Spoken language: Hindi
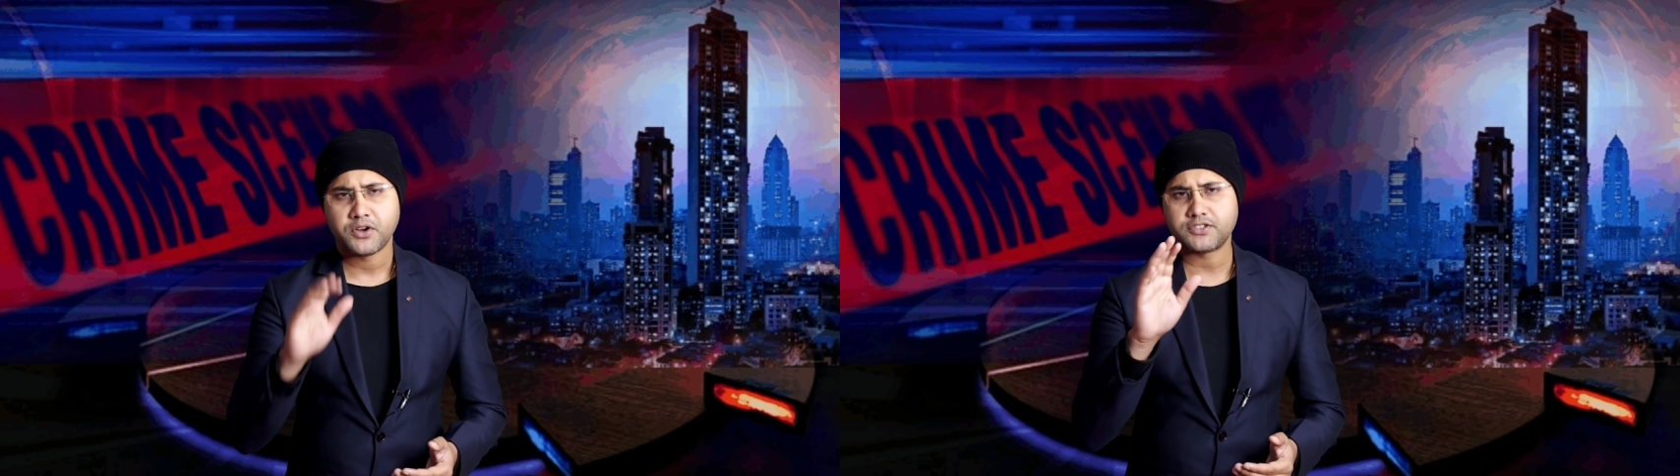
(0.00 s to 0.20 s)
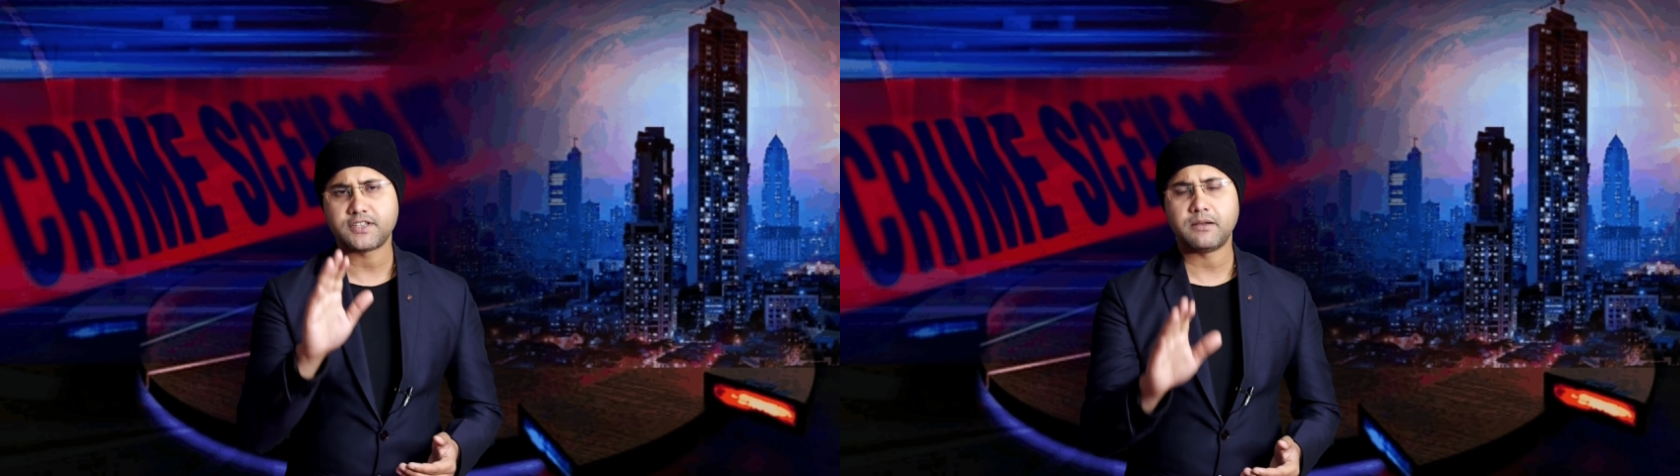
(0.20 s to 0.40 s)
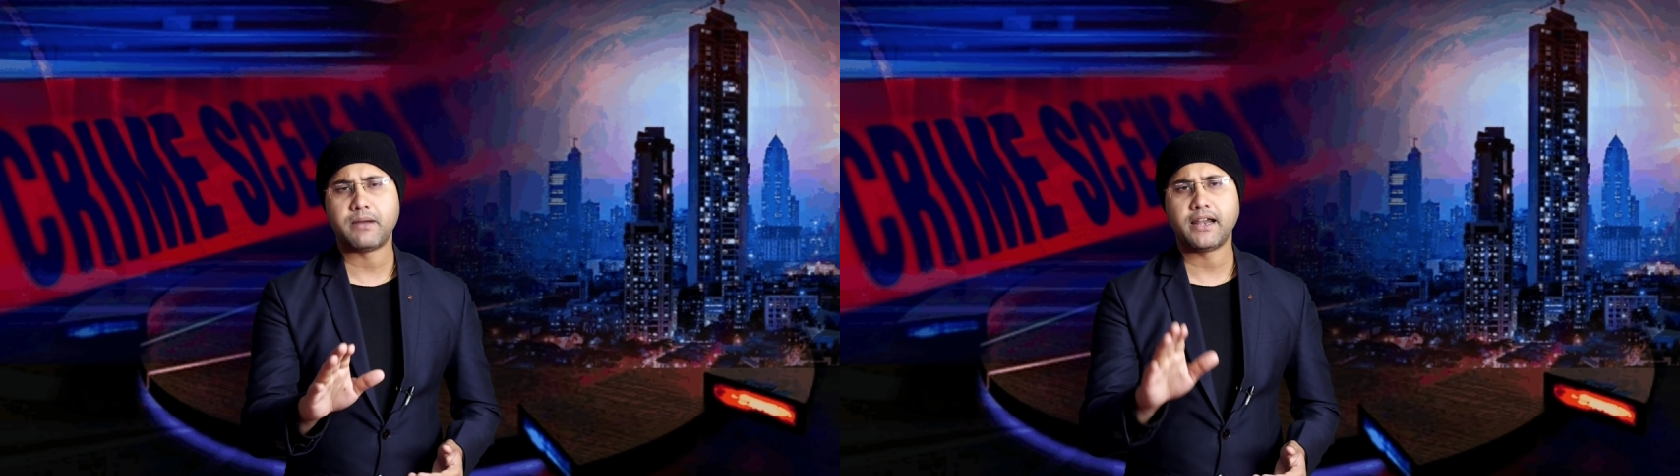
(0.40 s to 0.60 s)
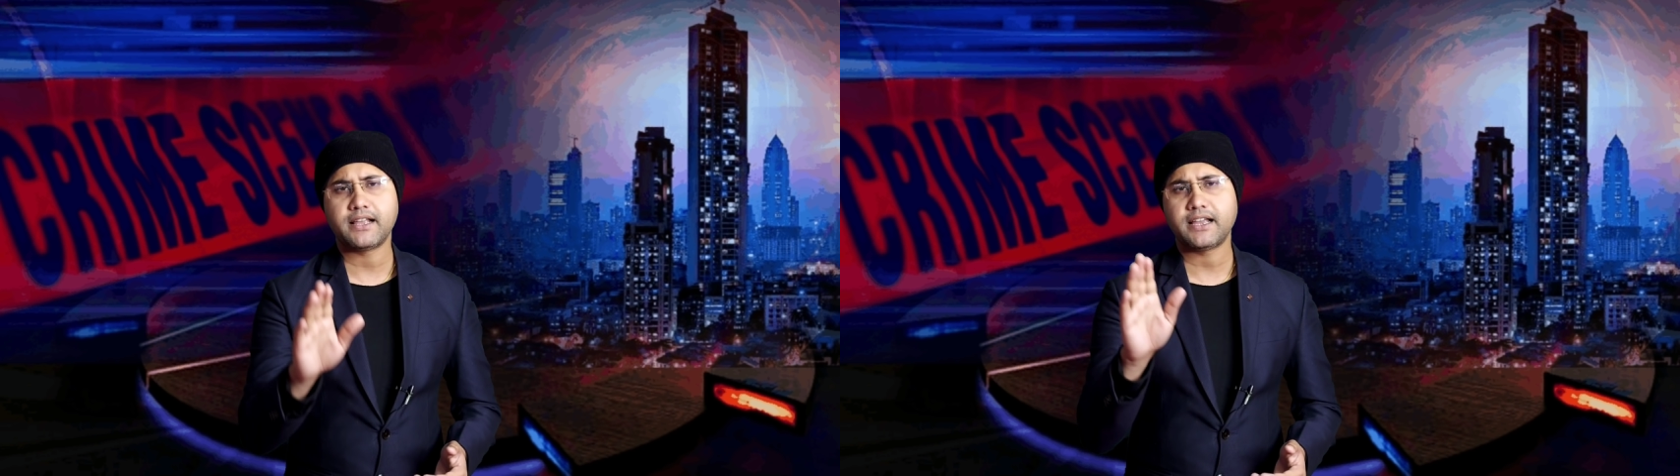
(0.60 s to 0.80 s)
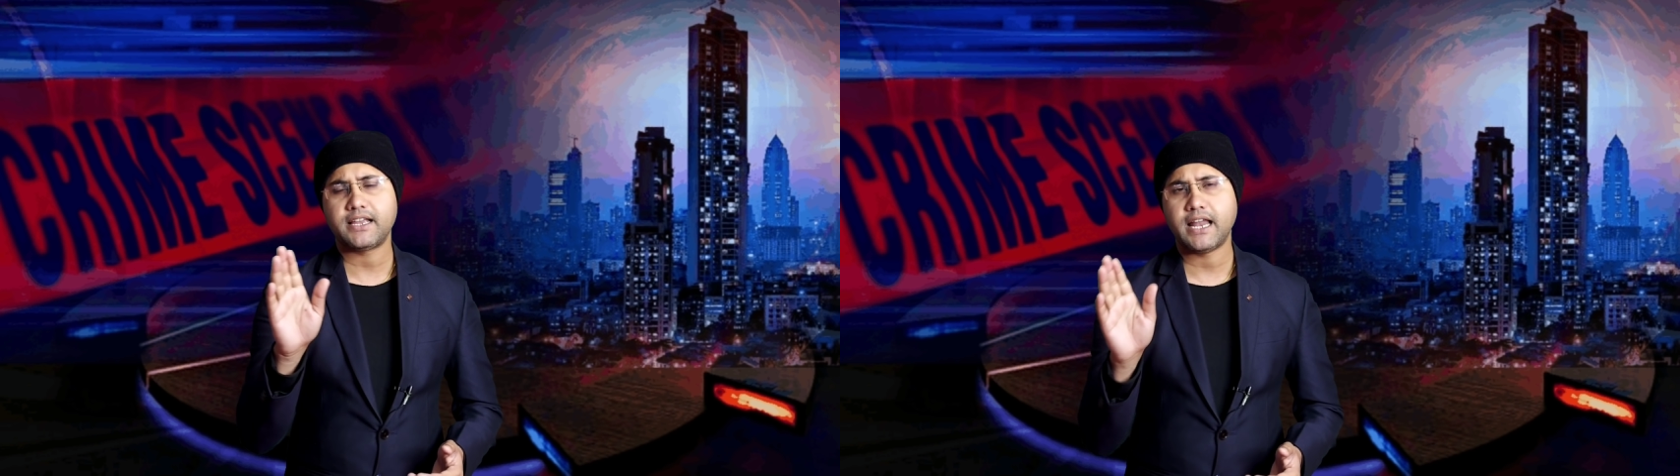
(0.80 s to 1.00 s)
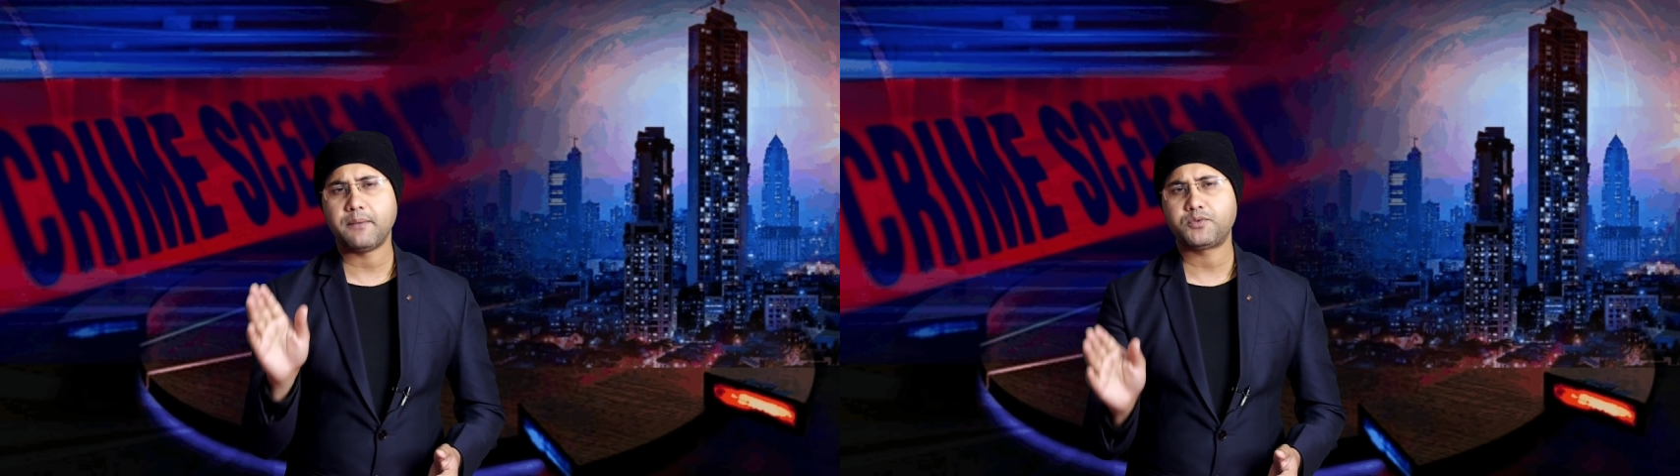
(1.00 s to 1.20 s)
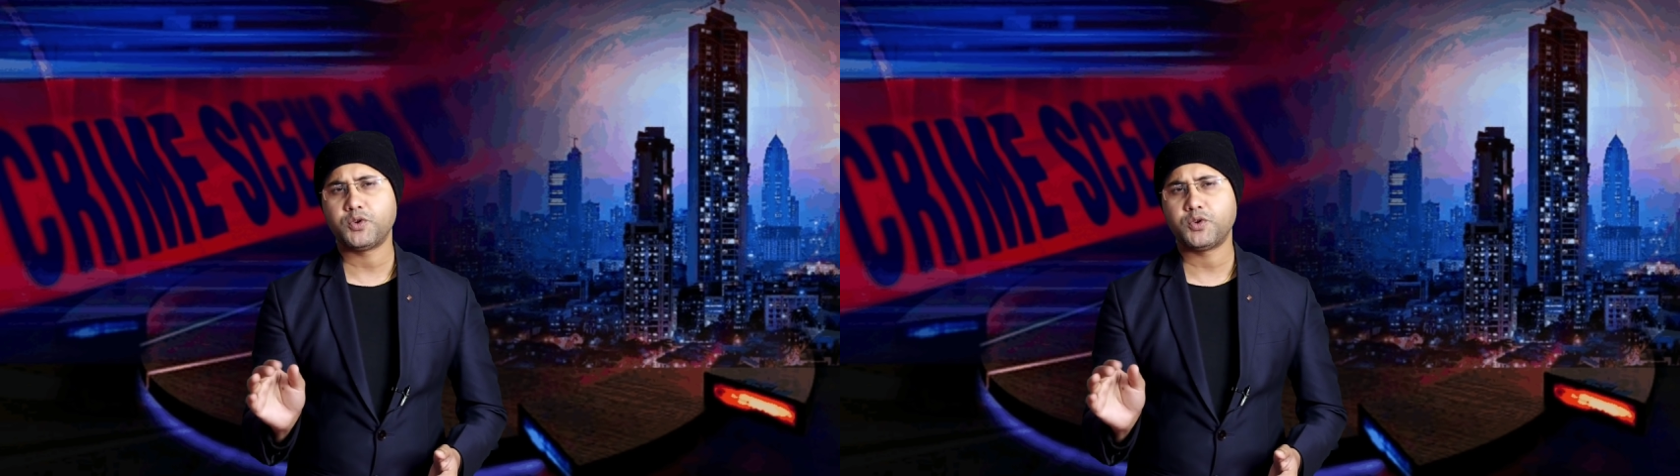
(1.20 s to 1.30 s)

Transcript: और सलमान के खिलाफ